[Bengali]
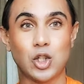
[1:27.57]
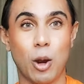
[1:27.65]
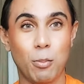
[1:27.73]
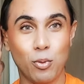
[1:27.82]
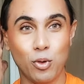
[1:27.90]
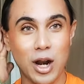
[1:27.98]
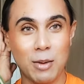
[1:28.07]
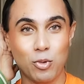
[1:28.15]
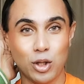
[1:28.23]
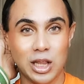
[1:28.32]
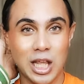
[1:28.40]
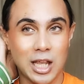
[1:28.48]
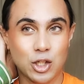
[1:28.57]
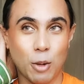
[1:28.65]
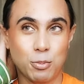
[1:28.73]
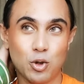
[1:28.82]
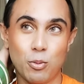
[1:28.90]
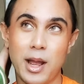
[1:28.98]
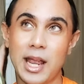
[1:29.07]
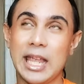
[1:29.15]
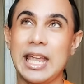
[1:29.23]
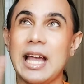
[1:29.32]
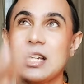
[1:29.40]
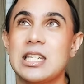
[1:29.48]
সম্পূর্ণার মধ্যে সবসময়
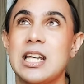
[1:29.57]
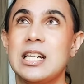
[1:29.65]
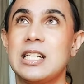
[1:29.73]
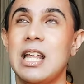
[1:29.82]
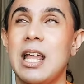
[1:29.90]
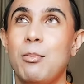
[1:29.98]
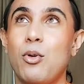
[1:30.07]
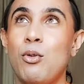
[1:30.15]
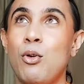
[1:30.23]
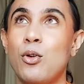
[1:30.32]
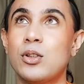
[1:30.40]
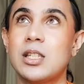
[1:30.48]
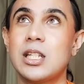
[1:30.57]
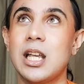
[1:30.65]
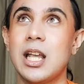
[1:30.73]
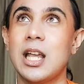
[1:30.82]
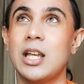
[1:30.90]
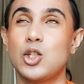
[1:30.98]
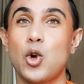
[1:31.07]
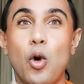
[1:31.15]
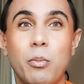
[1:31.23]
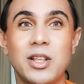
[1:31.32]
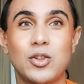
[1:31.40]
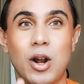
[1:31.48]
কেয়ার সেট এবং হচ্ছে
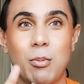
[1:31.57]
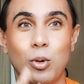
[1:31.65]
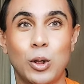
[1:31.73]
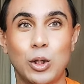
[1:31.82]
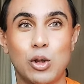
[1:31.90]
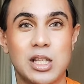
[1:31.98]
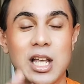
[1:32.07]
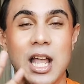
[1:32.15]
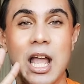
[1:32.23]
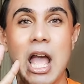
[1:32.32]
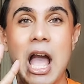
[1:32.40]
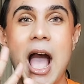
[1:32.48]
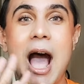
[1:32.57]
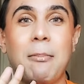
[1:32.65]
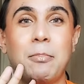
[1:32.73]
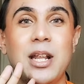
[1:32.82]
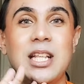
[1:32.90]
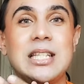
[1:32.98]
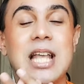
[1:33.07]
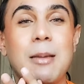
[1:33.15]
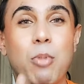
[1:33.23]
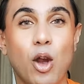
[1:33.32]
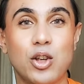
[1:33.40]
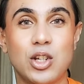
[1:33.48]
সৌমিজ ওরা বলতো যে আপনি
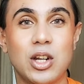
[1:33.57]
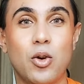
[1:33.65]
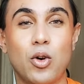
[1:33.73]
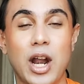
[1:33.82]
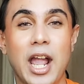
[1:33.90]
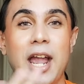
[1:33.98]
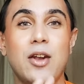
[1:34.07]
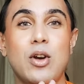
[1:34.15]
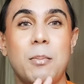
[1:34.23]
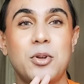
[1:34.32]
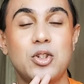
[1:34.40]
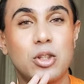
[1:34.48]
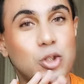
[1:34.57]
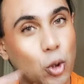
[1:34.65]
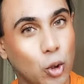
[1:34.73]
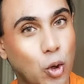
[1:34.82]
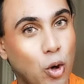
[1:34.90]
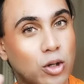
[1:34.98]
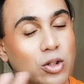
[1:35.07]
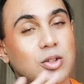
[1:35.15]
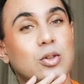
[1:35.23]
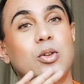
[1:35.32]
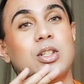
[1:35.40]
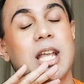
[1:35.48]
যেই বয়সেই হন না কেন আপনি যদি ছোট হন
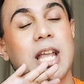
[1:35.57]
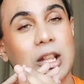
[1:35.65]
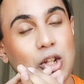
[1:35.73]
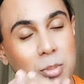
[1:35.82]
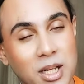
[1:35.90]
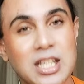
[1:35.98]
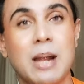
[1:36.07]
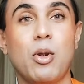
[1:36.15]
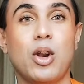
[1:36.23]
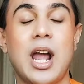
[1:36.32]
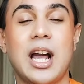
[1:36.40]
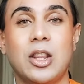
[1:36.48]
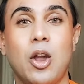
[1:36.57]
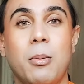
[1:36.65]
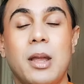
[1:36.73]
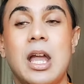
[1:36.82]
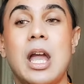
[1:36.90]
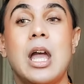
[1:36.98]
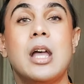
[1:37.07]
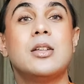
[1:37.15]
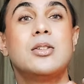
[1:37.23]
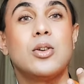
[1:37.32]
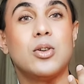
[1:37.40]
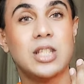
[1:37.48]
সো সেই ক্ষেত্রে আপনাকে সানব্লক লাগাতে হবে
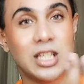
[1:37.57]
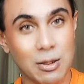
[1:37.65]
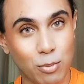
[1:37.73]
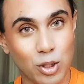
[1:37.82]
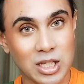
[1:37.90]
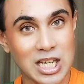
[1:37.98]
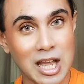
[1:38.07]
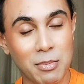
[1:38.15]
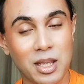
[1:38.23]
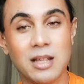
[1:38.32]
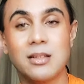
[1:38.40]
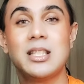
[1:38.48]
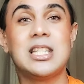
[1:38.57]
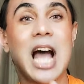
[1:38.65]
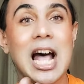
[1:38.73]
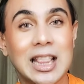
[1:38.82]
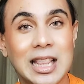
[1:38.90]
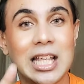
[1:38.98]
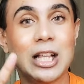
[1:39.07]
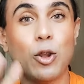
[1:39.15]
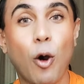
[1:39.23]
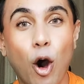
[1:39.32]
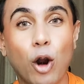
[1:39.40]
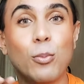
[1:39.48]
সো যেটা বলছি আমি জাতি
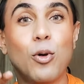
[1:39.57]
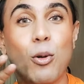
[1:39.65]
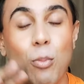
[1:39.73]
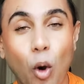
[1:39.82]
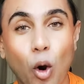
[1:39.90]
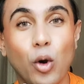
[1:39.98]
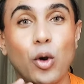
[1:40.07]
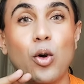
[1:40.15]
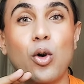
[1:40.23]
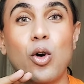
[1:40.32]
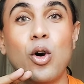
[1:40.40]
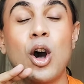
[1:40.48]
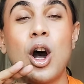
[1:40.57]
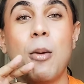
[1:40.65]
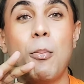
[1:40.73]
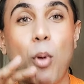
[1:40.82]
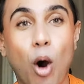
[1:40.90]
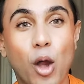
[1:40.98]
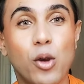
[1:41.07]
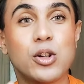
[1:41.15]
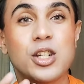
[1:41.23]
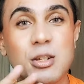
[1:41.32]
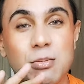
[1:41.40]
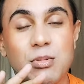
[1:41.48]
ধর্ম বর্ণ
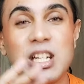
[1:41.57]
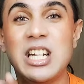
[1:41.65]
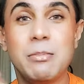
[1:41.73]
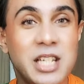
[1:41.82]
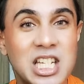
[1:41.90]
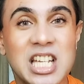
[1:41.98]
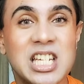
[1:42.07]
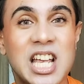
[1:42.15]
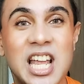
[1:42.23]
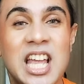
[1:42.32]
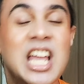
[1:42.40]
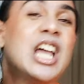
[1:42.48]
বয়স নির্বিশেষে